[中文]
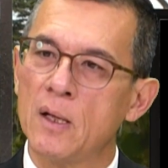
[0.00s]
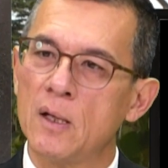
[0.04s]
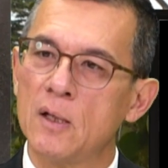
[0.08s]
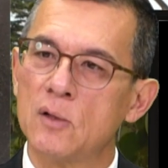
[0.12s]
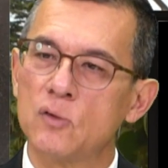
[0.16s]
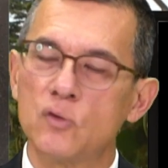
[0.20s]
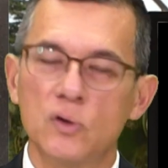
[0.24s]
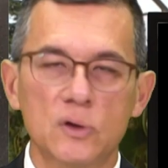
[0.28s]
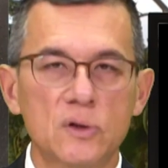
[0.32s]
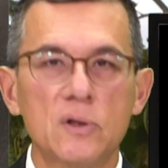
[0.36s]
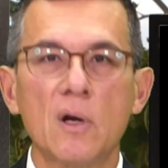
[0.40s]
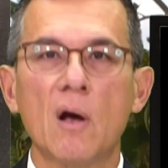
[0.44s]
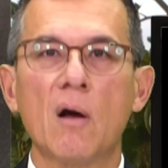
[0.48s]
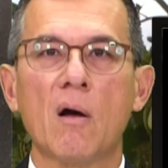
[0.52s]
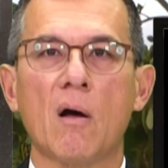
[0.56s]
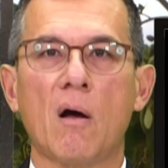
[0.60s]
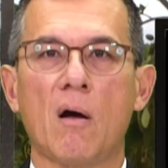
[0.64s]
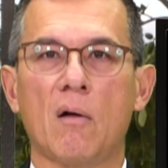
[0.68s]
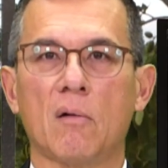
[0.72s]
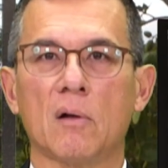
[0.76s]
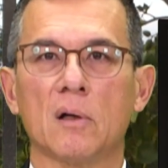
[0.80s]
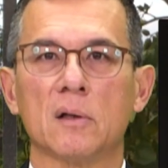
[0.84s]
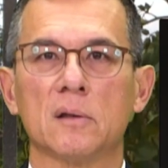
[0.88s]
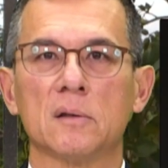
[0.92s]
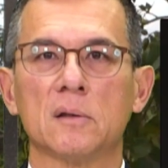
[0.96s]
说这样好
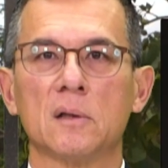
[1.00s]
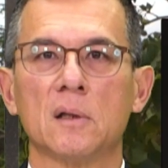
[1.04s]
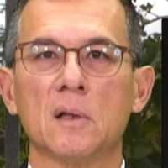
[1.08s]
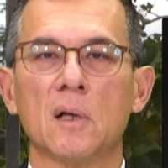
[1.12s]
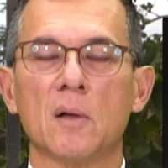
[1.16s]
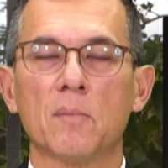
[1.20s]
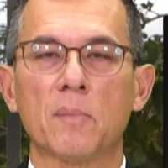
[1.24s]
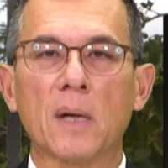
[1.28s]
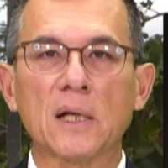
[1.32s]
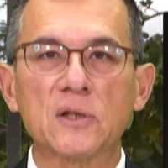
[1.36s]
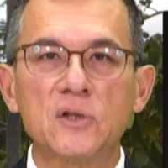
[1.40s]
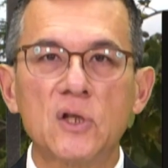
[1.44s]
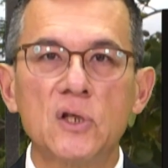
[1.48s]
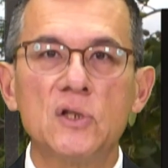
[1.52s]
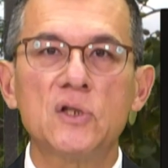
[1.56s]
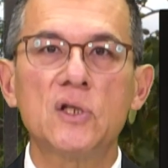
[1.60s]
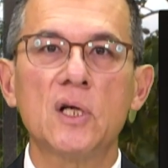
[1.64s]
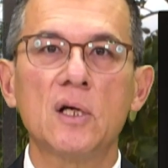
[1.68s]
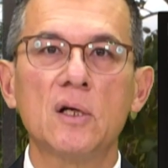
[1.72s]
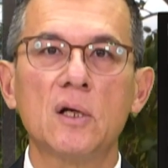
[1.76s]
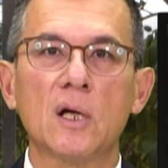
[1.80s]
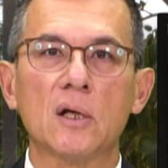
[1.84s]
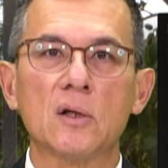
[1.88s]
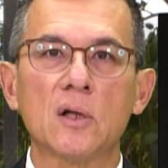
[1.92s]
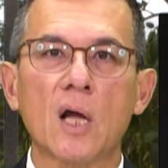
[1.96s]
了，把这些
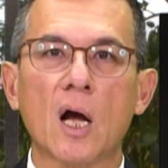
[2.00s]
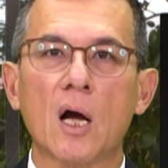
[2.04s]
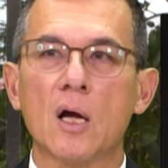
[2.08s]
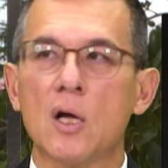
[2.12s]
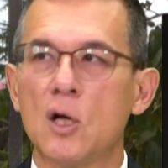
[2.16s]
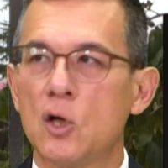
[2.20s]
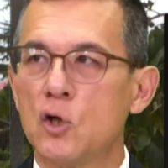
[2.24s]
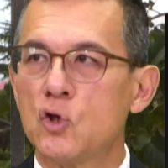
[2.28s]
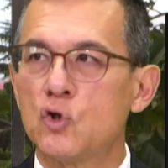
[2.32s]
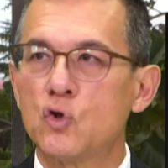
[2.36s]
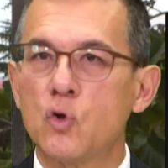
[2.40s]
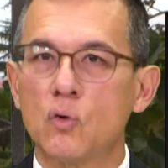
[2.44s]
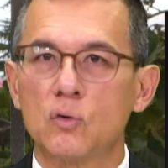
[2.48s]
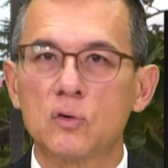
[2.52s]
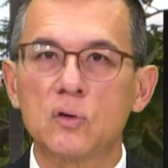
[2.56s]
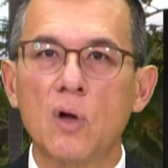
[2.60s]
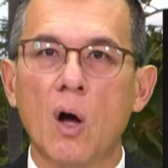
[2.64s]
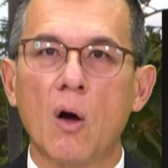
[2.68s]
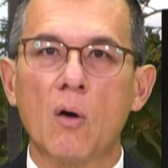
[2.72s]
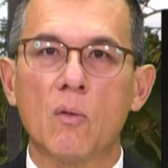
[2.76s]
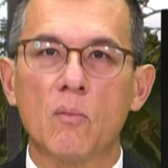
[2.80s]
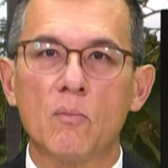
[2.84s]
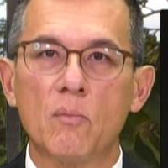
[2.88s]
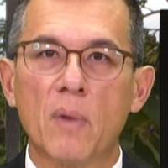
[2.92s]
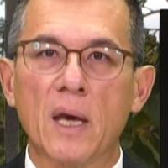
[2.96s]
人呐送
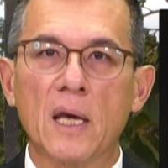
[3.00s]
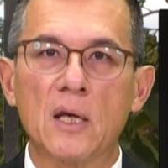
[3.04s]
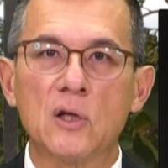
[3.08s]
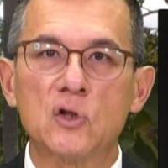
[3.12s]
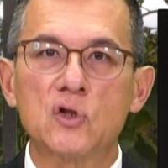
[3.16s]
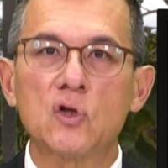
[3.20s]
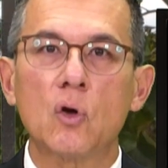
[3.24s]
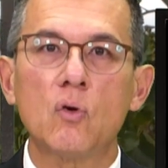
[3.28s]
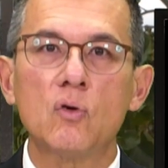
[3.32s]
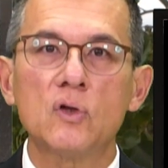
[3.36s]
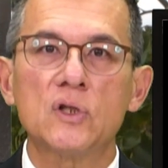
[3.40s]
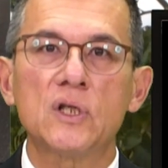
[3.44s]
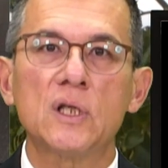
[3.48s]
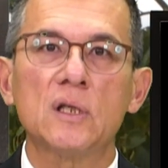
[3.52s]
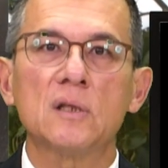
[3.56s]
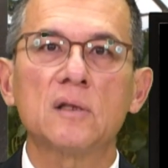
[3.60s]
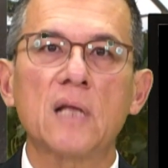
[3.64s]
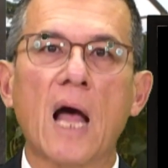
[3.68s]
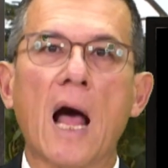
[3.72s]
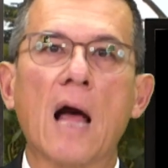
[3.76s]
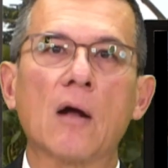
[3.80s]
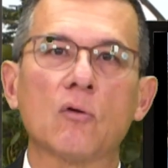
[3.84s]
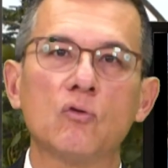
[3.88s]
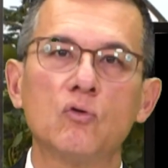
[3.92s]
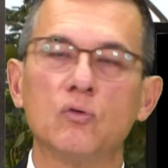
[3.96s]
到美洲新
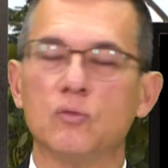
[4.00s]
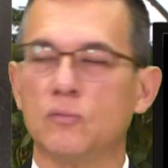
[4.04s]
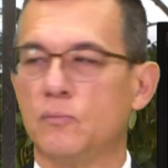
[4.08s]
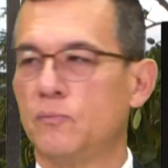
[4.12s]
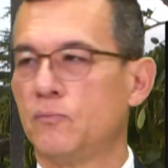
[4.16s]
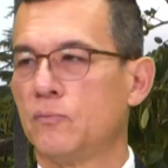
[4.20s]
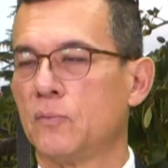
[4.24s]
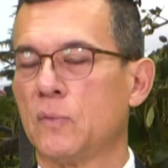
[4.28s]
大陆，